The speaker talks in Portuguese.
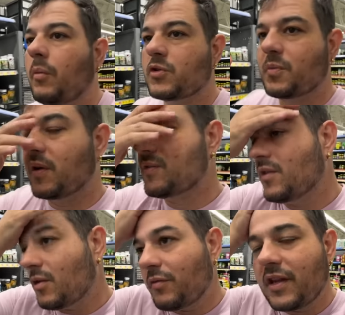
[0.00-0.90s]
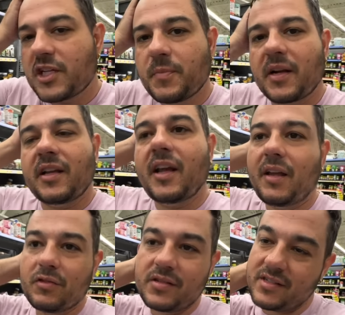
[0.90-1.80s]
meus manos, não é novidade pra ninguém.
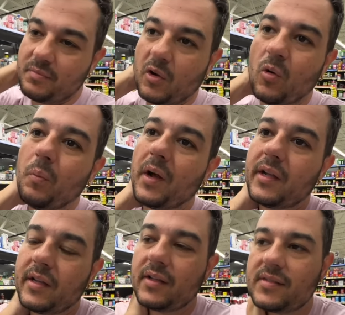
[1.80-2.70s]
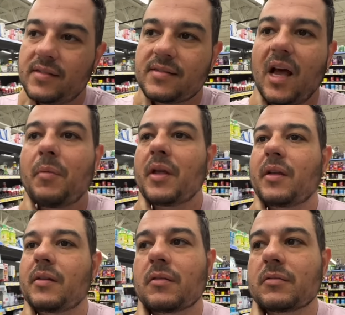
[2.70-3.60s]
Vocês que me acompanham aqui, vocês sabem
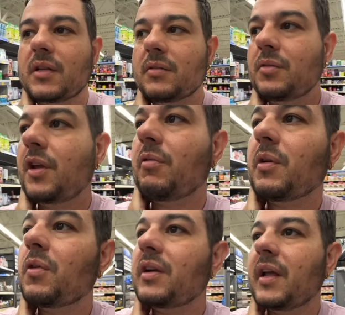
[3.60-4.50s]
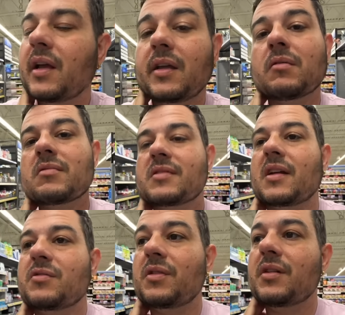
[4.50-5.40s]
o tanto que eu engordei aqui nos
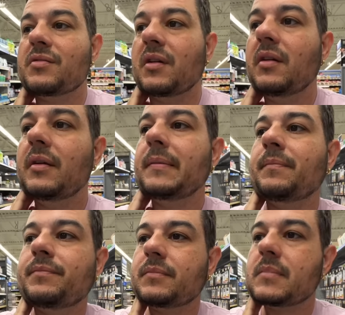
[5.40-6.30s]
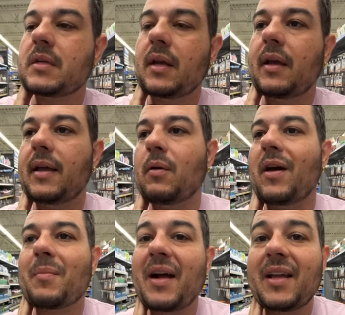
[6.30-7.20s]
Estados Unidos, né? É, eu era
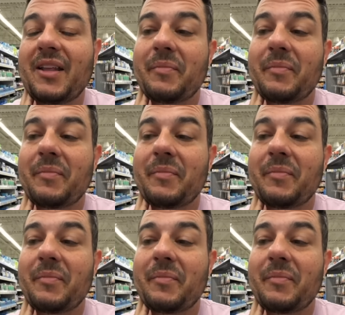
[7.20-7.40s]
magrinho em